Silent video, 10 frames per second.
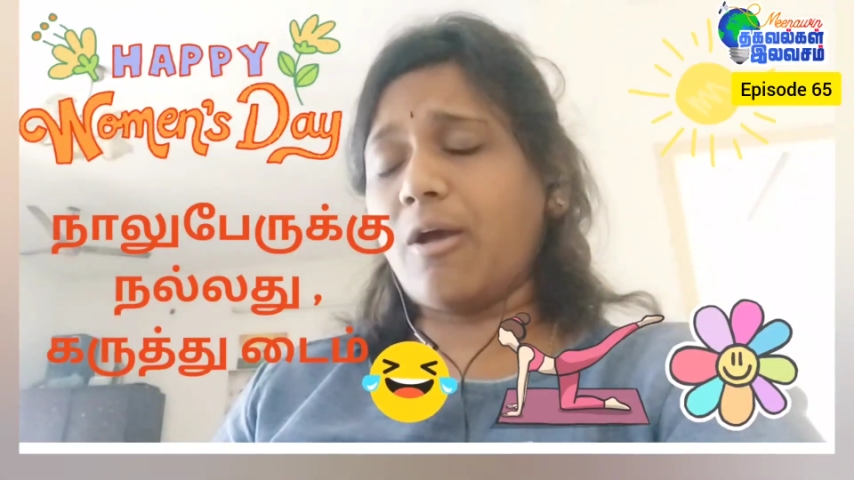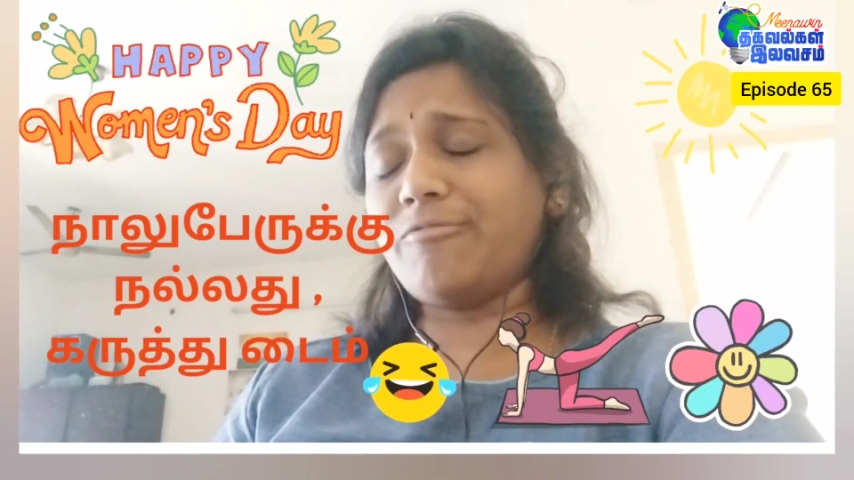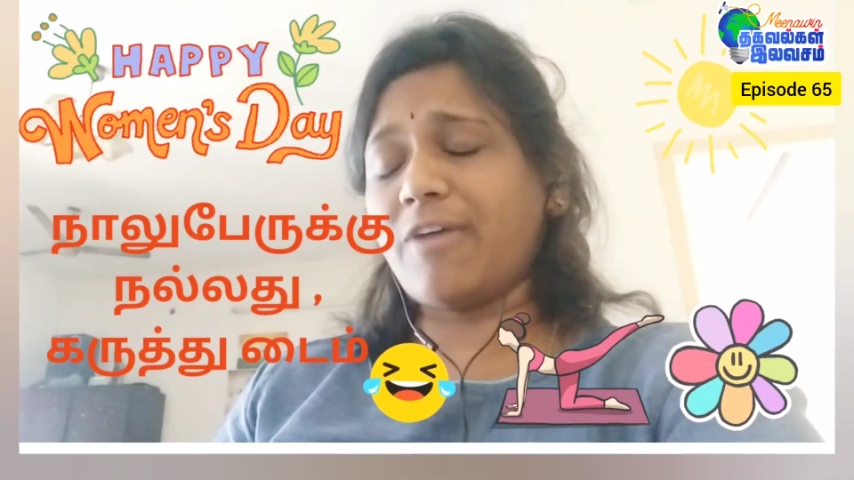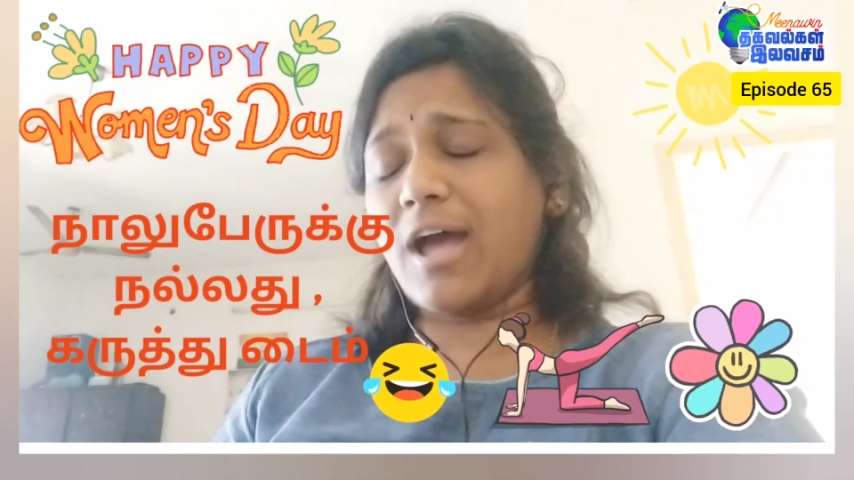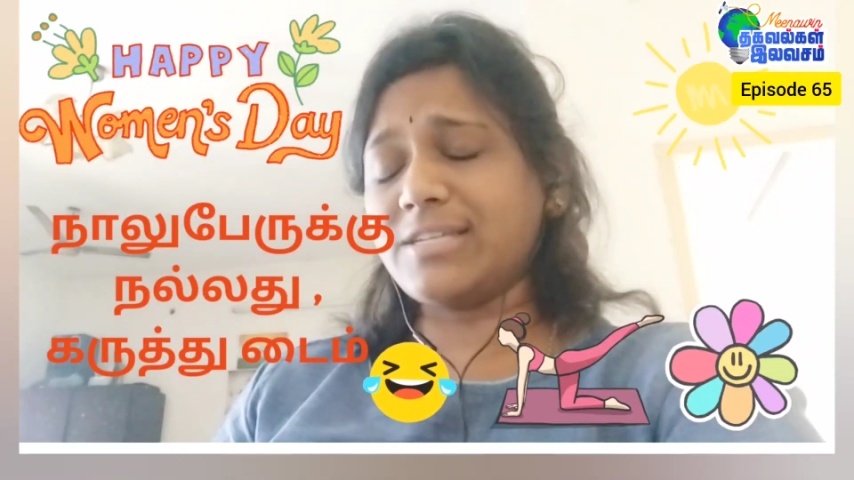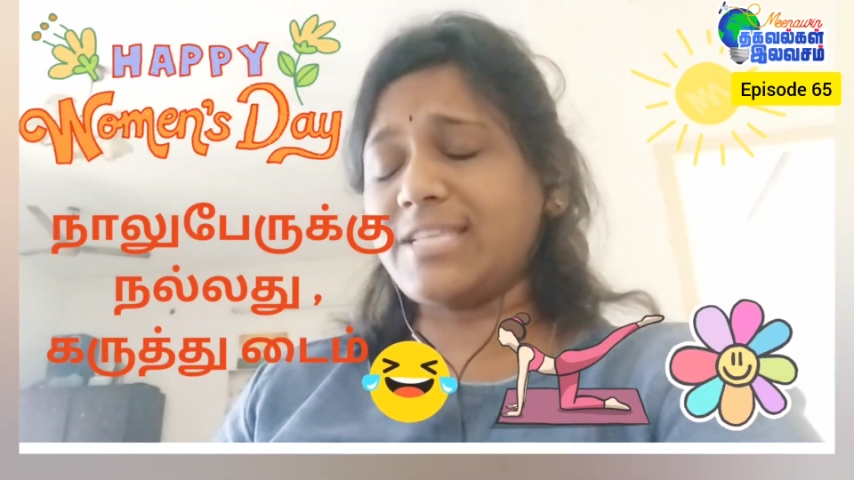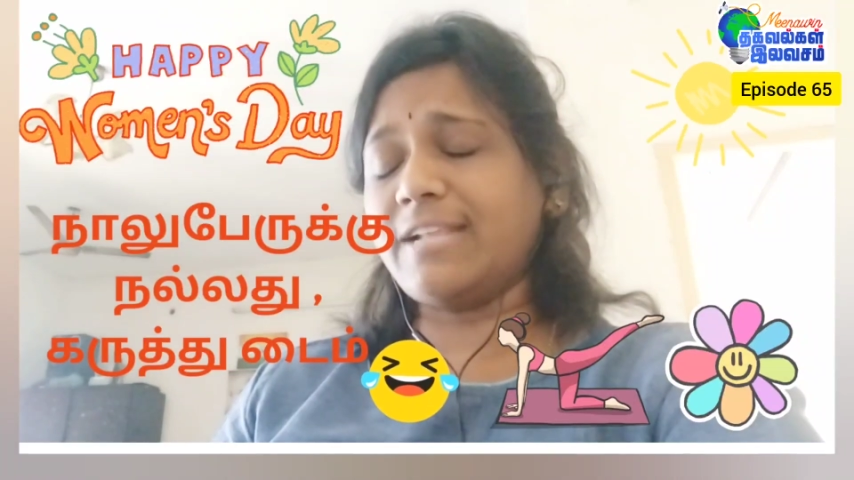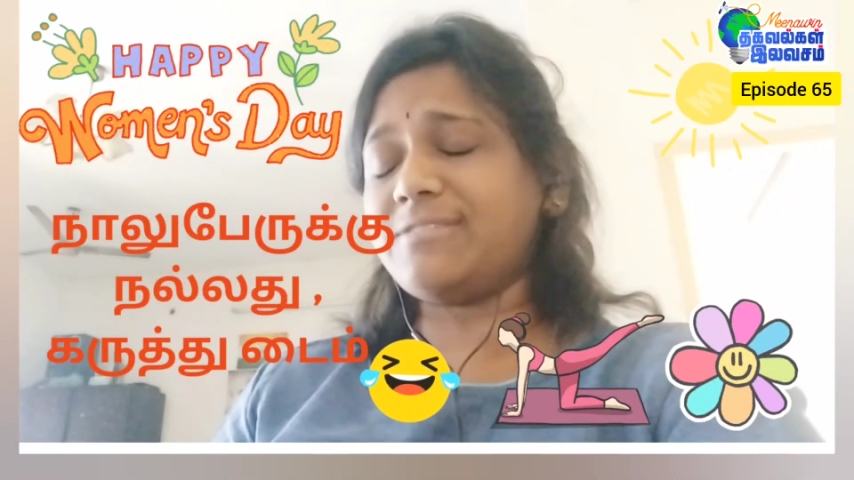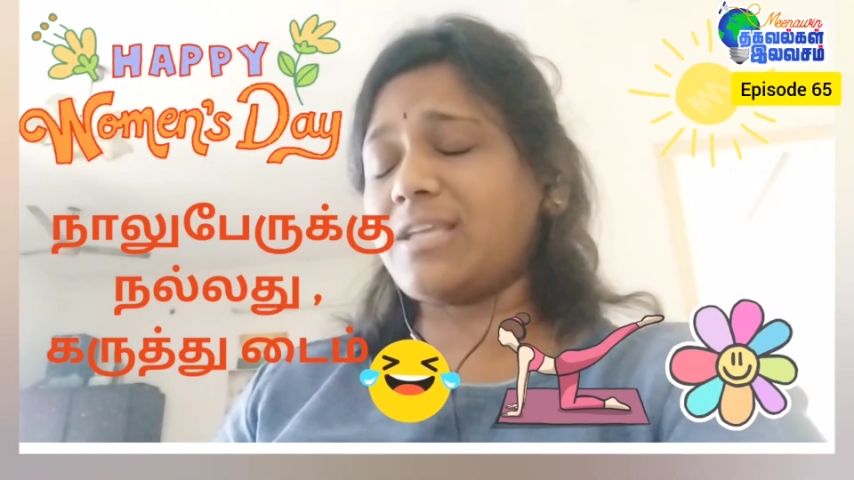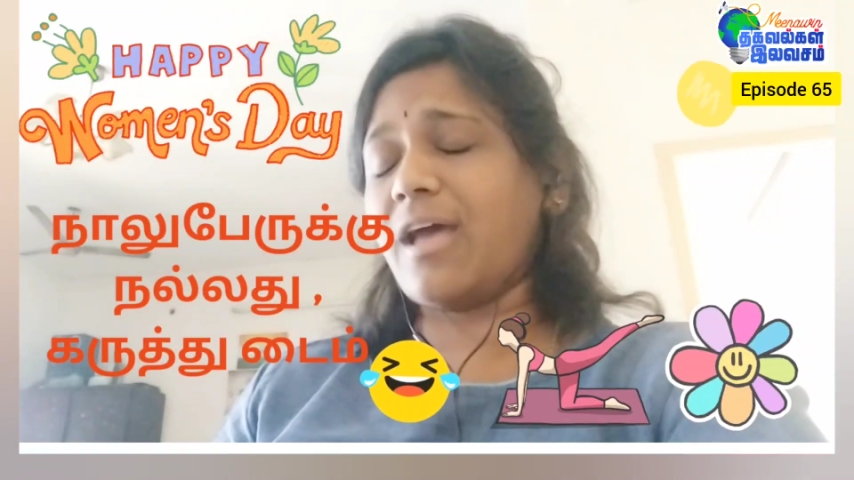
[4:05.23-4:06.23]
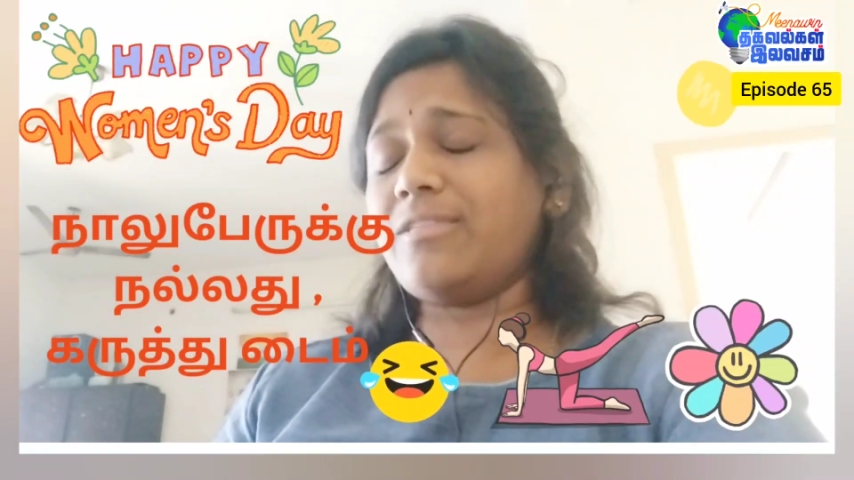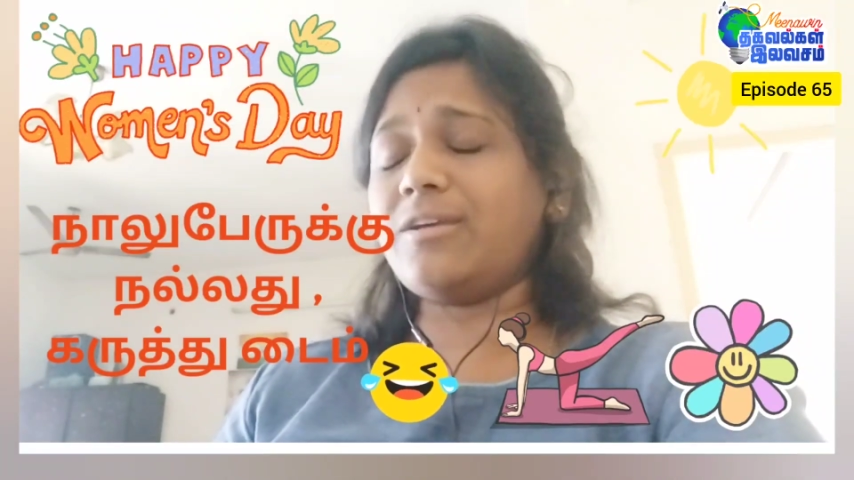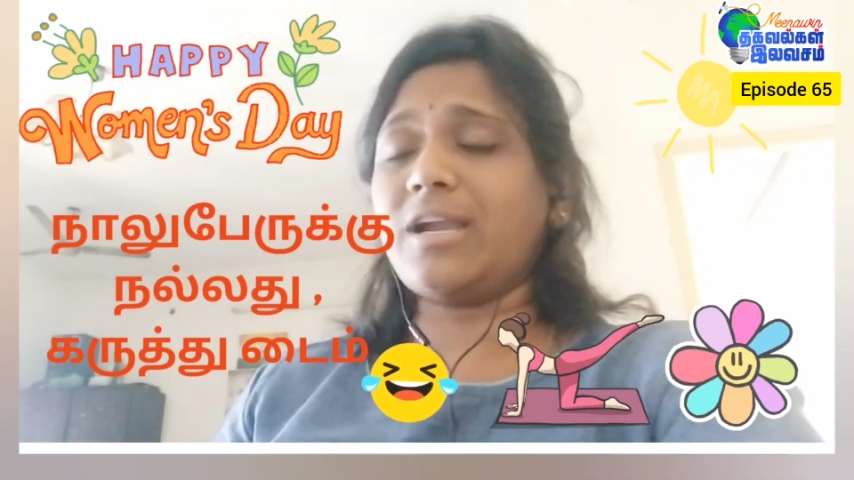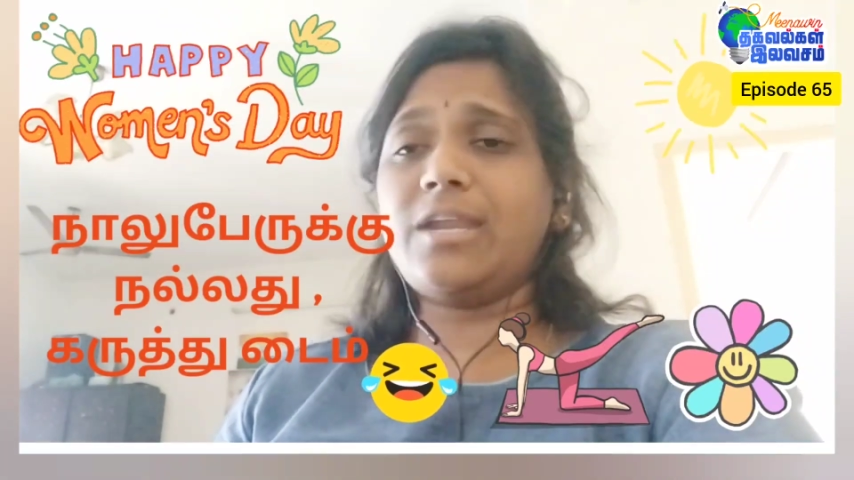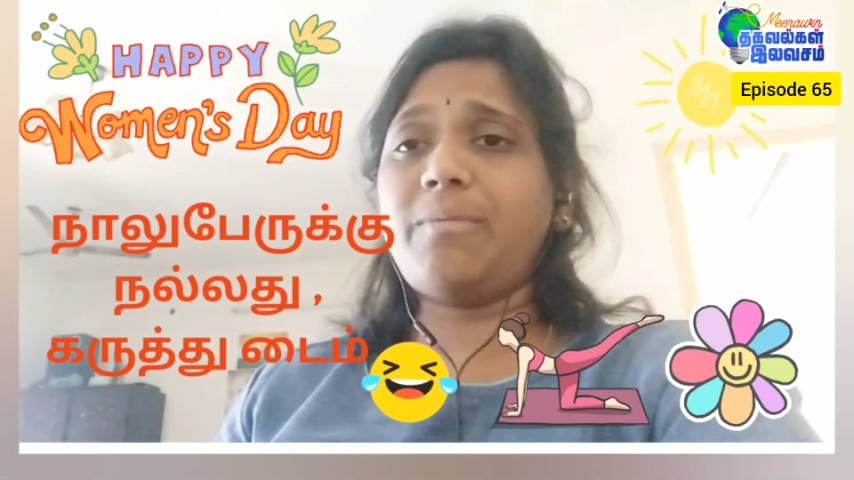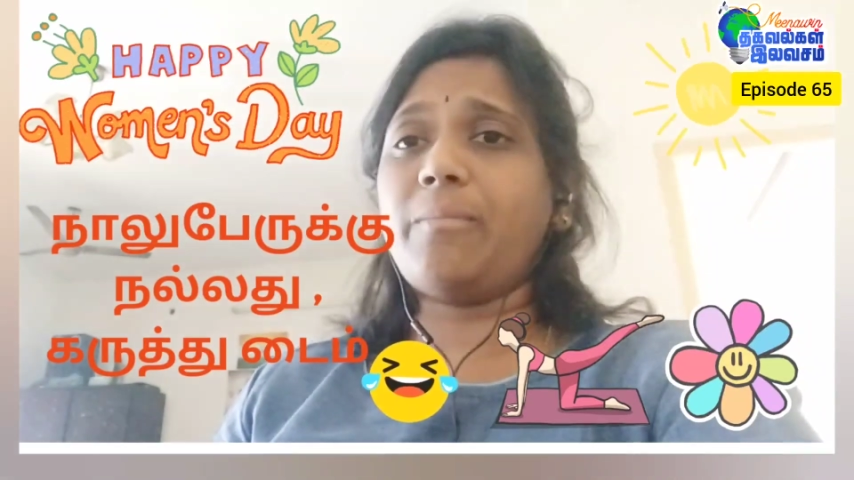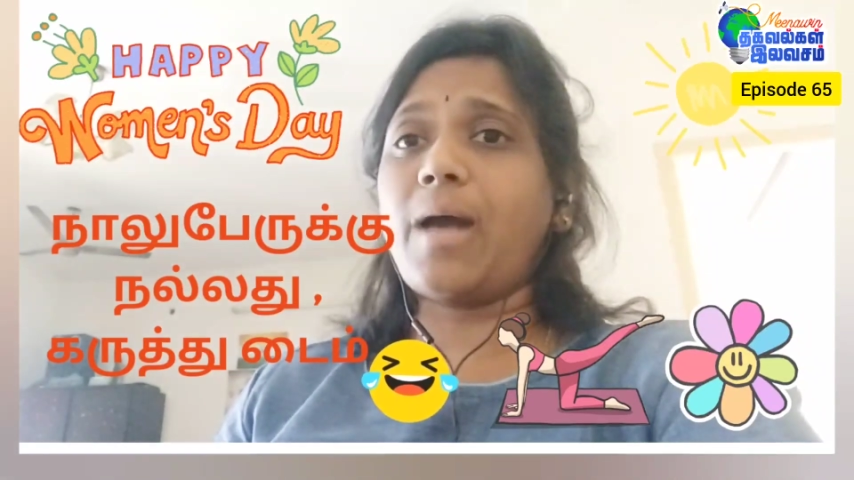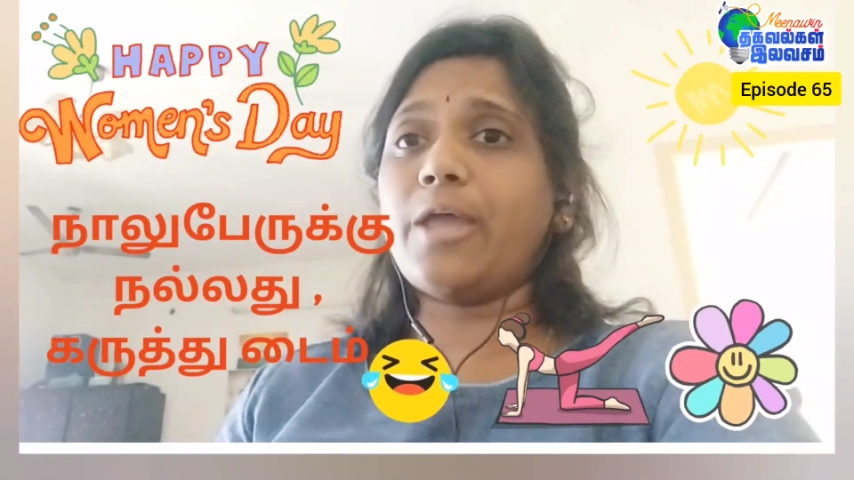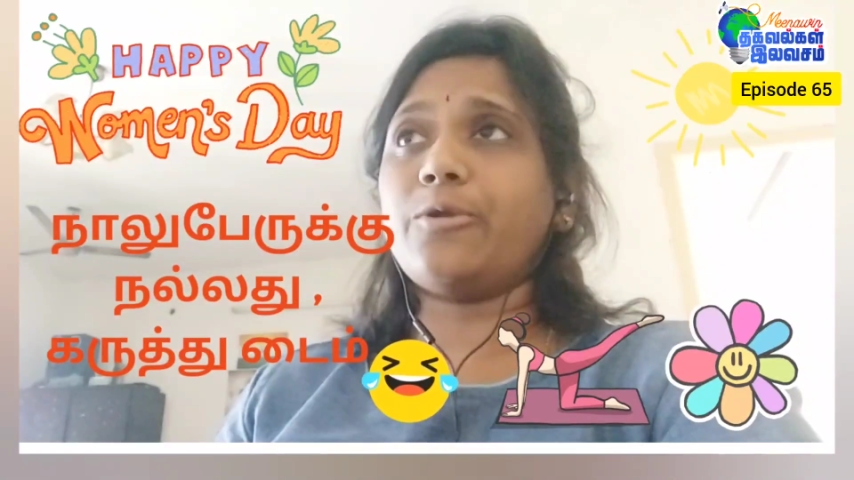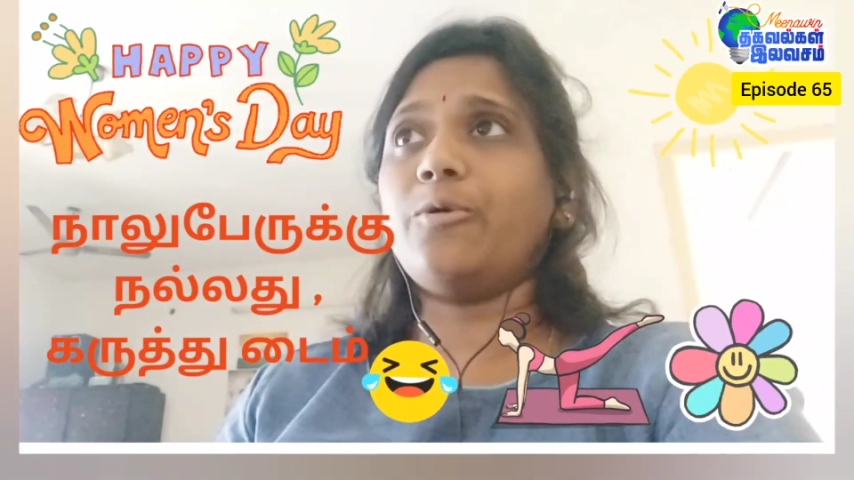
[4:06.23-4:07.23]
ஆஃப் ஆர் செல்ஃப்ஸ் அது கண்டிப்பாக
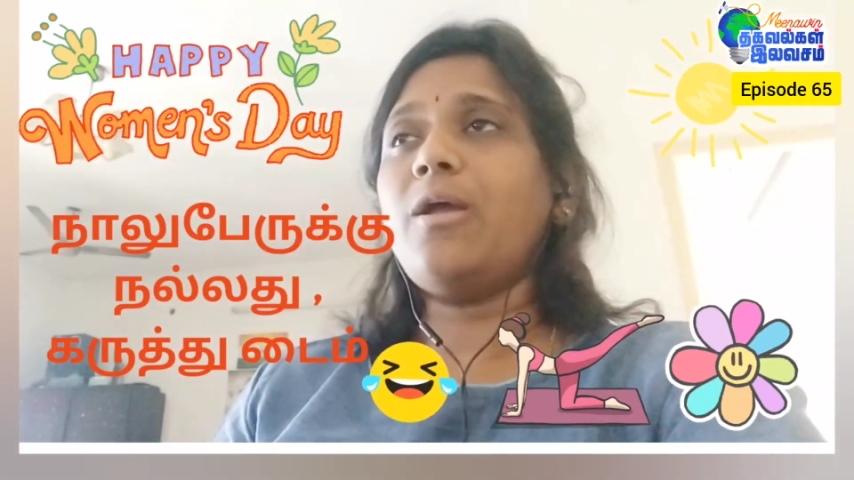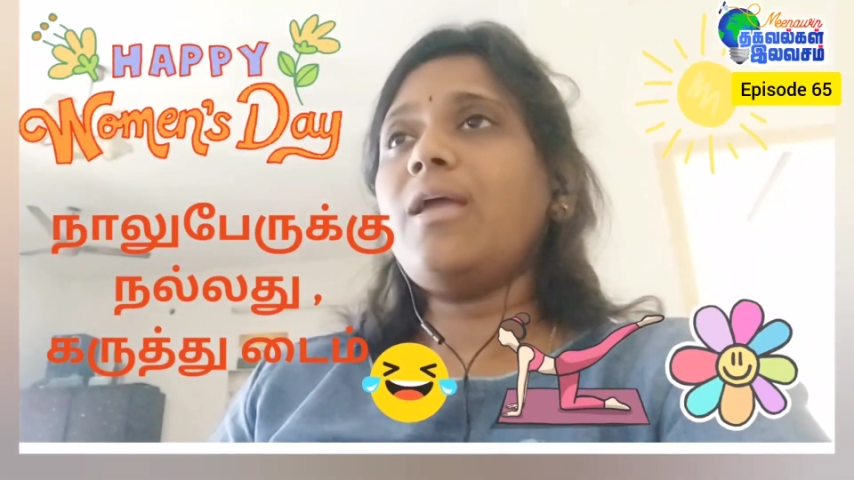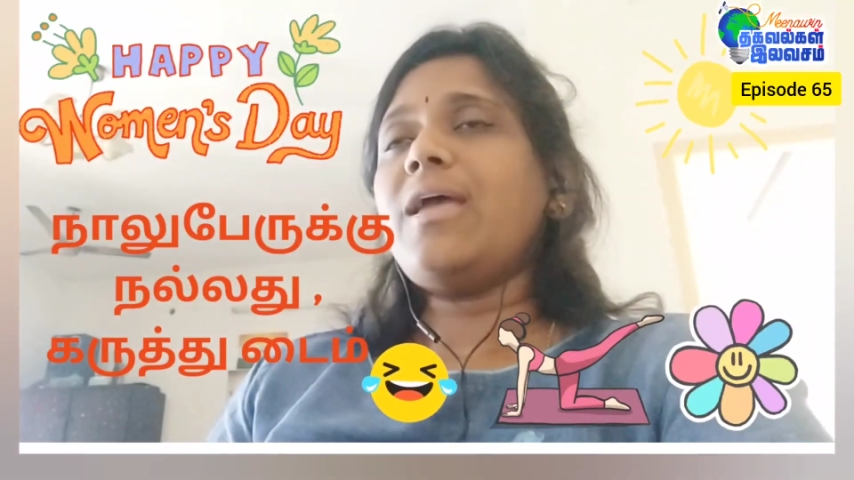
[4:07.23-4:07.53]
மாறணும்